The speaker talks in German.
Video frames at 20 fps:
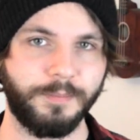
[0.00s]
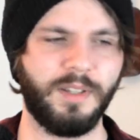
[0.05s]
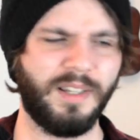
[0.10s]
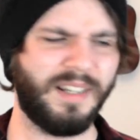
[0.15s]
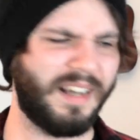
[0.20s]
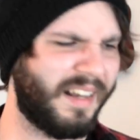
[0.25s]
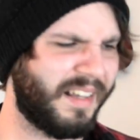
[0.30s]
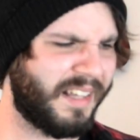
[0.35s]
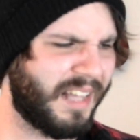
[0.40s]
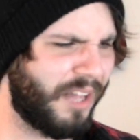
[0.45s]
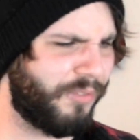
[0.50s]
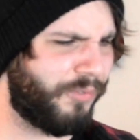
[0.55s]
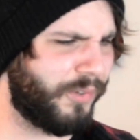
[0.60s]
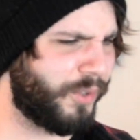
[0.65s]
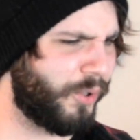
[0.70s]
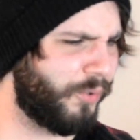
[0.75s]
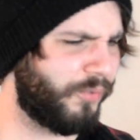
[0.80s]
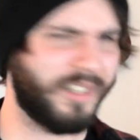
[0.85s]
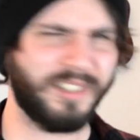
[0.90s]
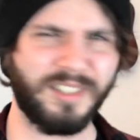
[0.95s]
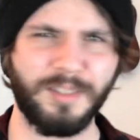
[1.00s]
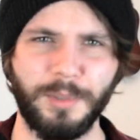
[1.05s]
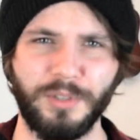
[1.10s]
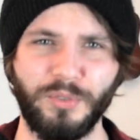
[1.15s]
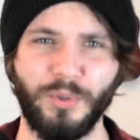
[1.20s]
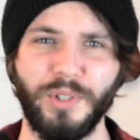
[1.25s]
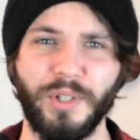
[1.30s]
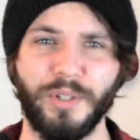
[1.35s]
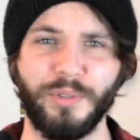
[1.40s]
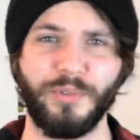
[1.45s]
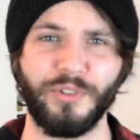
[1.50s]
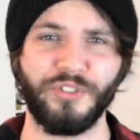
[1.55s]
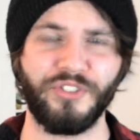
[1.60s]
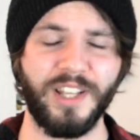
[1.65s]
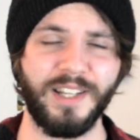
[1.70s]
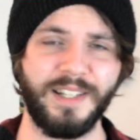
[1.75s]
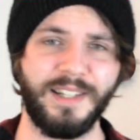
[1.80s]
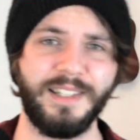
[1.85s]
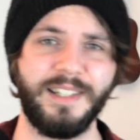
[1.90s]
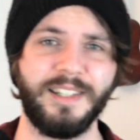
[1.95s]
In einer Grafik dürfte es aber durchaus
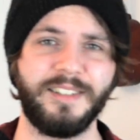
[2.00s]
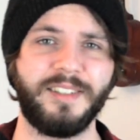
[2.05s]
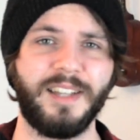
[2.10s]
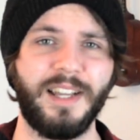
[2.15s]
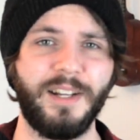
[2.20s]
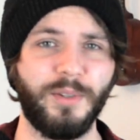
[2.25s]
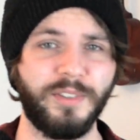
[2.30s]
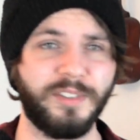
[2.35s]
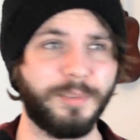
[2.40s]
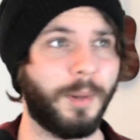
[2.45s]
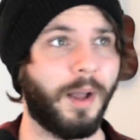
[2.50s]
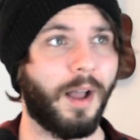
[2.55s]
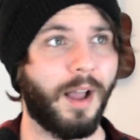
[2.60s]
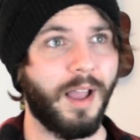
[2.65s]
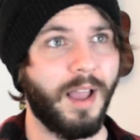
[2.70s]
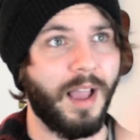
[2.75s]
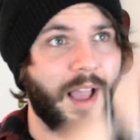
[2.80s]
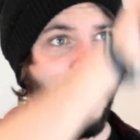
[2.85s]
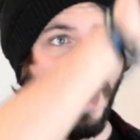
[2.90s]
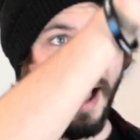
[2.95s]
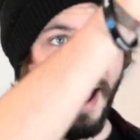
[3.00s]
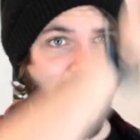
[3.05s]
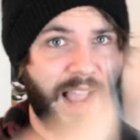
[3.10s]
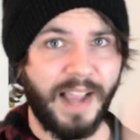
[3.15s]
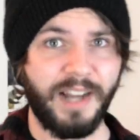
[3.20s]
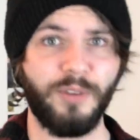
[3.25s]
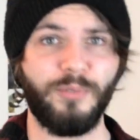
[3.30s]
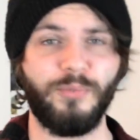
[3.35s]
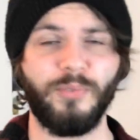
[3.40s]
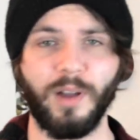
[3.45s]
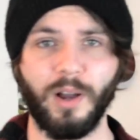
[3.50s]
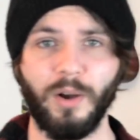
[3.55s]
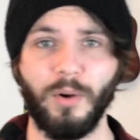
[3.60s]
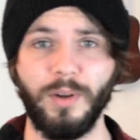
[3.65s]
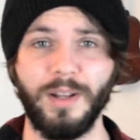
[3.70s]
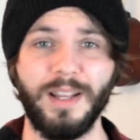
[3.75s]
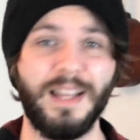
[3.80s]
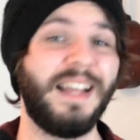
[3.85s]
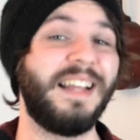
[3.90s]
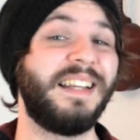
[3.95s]
verständlicher sein, und zwar, eine
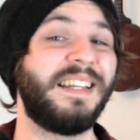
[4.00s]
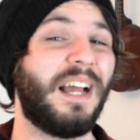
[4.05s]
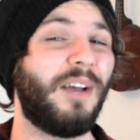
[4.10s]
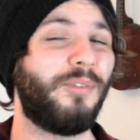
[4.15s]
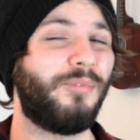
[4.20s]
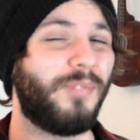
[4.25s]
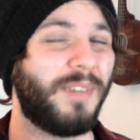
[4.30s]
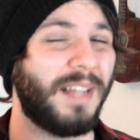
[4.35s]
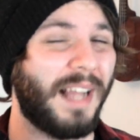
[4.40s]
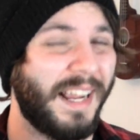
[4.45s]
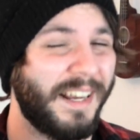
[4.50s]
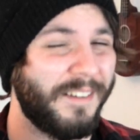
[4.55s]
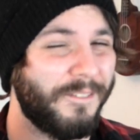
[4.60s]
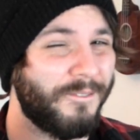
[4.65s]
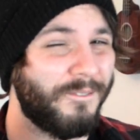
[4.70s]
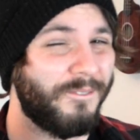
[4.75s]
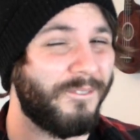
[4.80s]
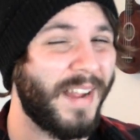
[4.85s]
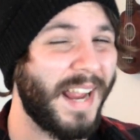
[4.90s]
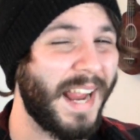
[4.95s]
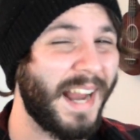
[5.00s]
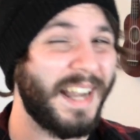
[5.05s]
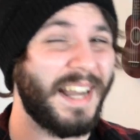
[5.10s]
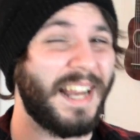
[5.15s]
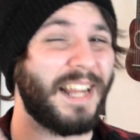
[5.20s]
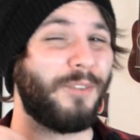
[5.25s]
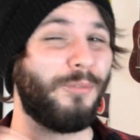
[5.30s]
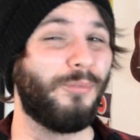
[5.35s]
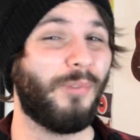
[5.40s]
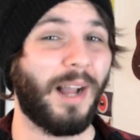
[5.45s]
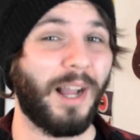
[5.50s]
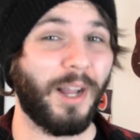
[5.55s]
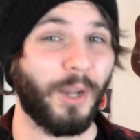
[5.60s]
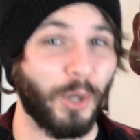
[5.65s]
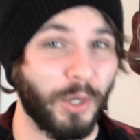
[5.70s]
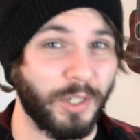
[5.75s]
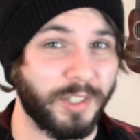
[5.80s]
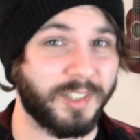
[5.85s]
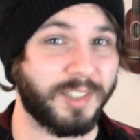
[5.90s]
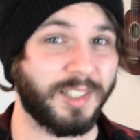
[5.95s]
Frau darf ein wenig
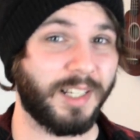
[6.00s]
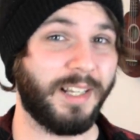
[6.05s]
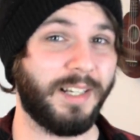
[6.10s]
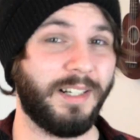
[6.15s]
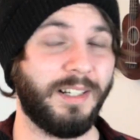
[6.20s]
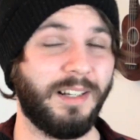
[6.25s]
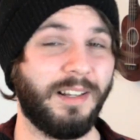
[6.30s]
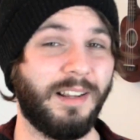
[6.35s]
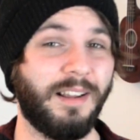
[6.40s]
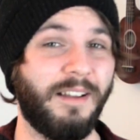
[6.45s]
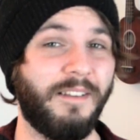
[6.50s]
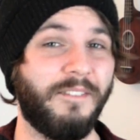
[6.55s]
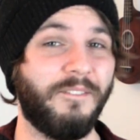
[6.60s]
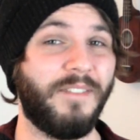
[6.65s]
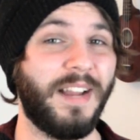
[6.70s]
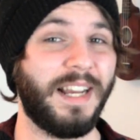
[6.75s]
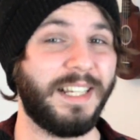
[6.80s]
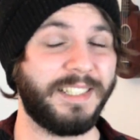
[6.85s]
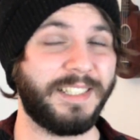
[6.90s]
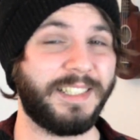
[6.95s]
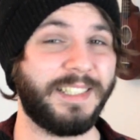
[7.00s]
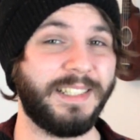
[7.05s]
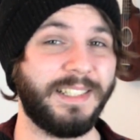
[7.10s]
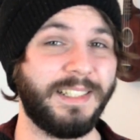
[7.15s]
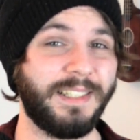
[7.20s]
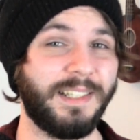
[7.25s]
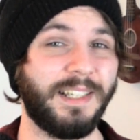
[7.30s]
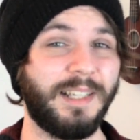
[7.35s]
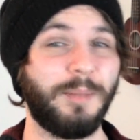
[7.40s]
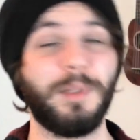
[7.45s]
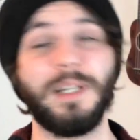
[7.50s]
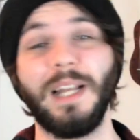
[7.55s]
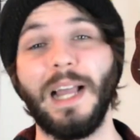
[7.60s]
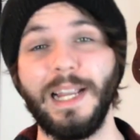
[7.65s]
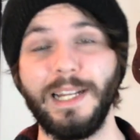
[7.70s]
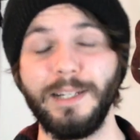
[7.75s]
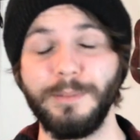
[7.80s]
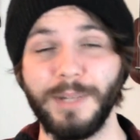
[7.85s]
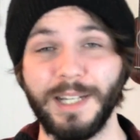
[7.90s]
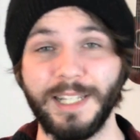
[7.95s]
verrückt sein, wenn sie im
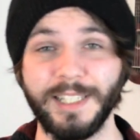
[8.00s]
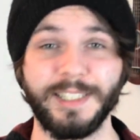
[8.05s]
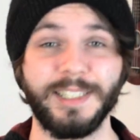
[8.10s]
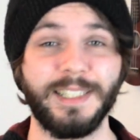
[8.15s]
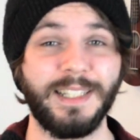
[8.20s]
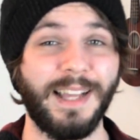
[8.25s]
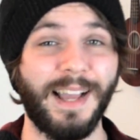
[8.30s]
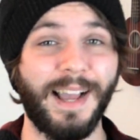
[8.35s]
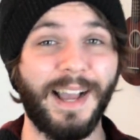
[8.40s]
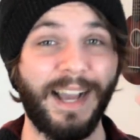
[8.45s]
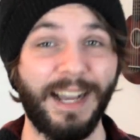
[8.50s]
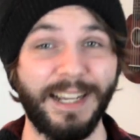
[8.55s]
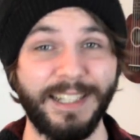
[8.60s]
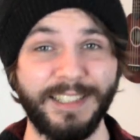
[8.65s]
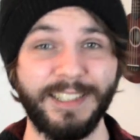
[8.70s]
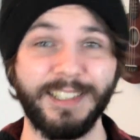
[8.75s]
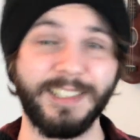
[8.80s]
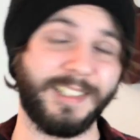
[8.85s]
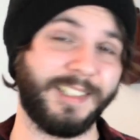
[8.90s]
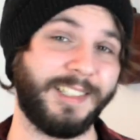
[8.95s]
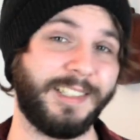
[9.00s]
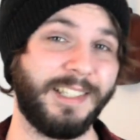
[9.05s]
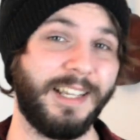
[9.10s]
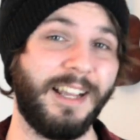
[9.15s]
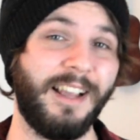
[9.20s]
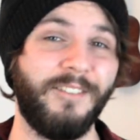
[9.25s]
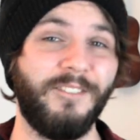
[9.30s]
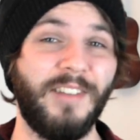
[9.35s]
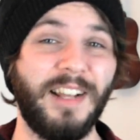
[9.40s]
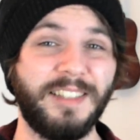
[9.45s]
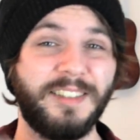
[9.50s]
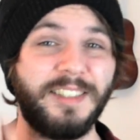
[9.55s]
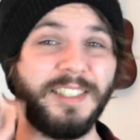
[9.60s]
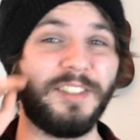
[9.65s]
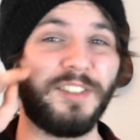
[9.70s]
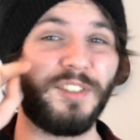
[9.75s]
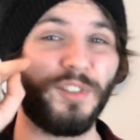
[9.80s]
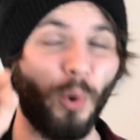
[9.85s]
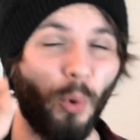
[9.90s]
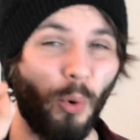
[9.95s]
gleichen Maße heiß ist. Wenn sie
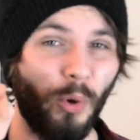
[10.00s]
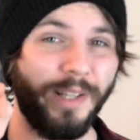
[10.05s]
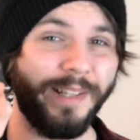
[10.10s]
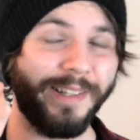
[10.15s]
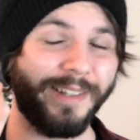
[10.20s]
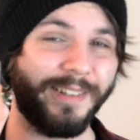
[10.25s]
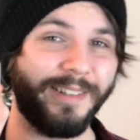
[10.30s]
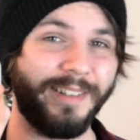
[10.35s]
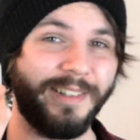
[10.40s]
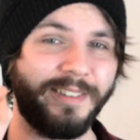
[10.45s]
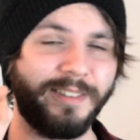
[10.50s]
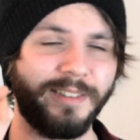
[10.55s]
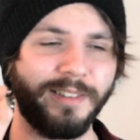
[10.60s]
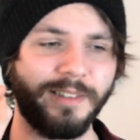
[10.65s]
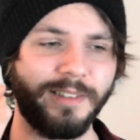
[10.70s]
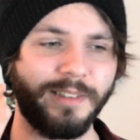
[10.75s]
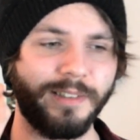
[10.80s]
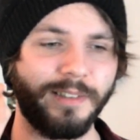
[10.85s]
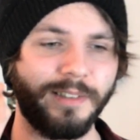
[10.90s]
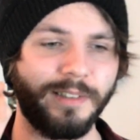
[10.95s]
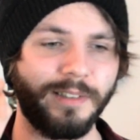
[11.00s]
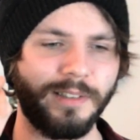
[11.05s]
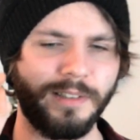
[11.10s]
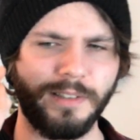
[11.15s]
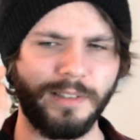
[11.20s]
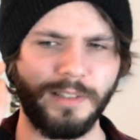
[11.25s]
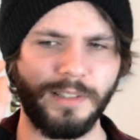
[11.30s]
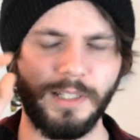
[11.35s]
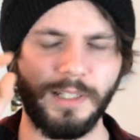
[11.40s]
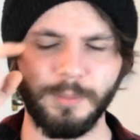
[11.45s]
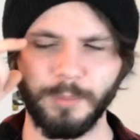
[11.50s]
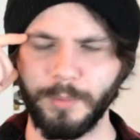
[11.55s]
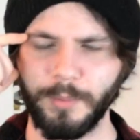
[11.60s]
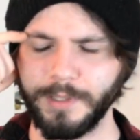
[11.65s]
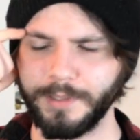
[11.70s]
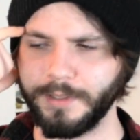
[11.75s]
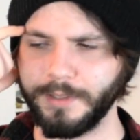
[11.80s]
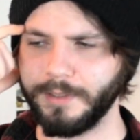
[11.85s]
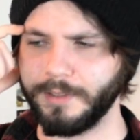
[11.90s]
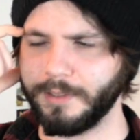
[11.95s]
so irre ist, äh, nee,
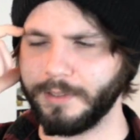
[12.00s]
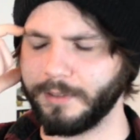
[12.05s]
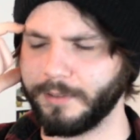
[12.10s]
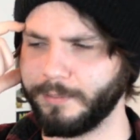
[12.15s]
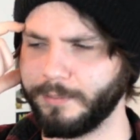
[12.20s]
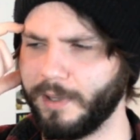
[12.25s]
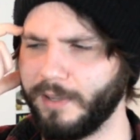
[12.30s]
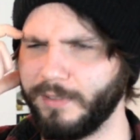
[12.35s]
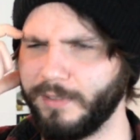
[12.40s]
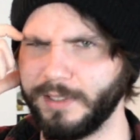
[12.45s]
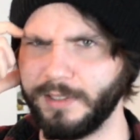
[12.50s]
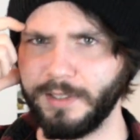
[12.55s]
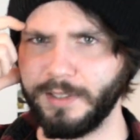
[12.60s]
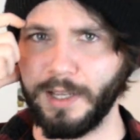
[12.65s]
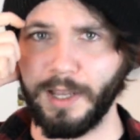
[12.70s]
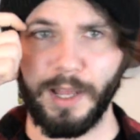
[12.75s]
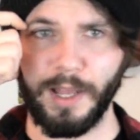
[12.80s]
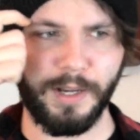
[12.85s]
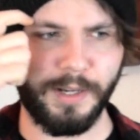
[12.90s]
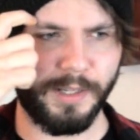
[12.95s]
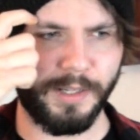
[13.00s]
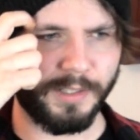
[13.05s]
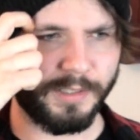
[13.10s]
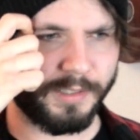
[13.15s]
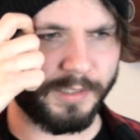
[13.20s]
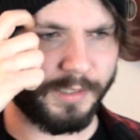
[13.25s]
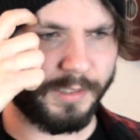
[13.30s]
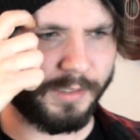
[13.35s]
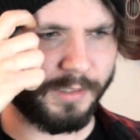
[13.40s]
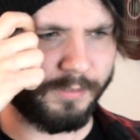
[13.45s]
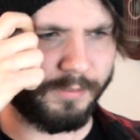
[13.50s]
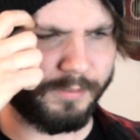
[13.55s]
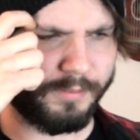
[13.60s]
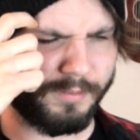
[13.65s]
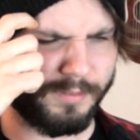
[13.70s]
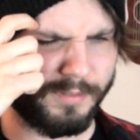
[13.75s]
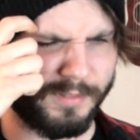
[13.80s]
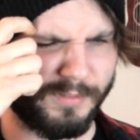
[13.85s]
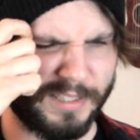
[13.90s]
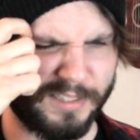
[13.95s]
Moment, das war was anderes.
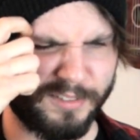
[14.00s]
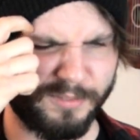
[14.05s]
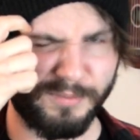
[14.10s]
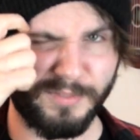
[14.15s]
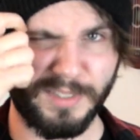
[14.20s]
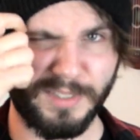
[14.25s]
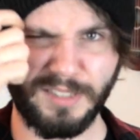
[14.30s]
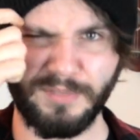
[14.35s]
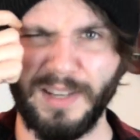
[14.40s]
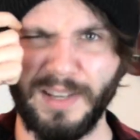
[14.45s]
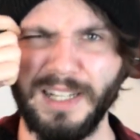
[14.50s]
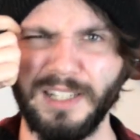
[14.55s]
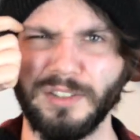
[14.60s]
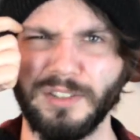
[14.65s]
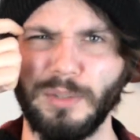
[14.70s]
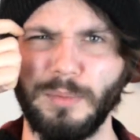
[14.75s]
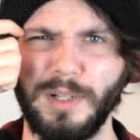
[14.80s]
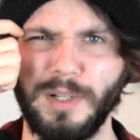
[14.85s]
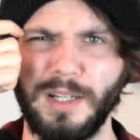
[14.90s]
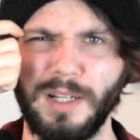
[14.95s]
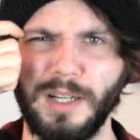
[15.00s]
Was, was war das nochmal?